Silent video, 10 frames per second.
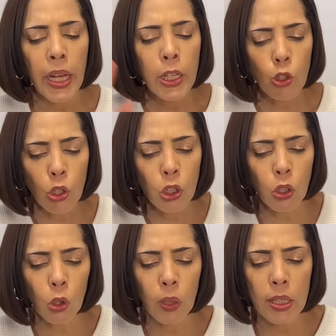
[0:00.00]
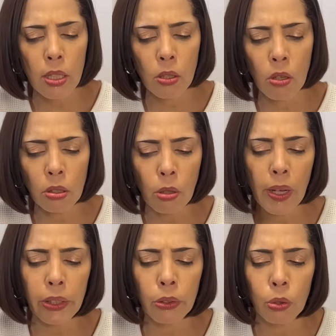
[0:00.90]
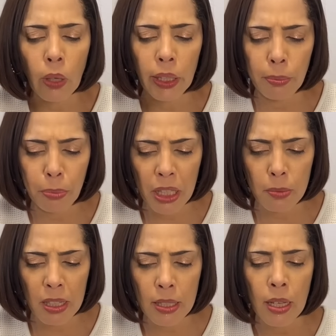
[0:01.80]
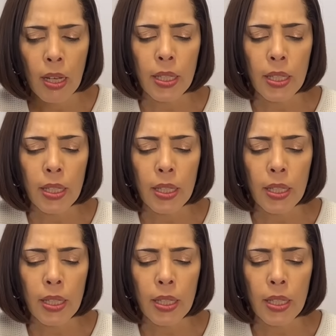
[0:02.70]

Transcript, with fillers: 中国は都合の悪いことは隠蔽します。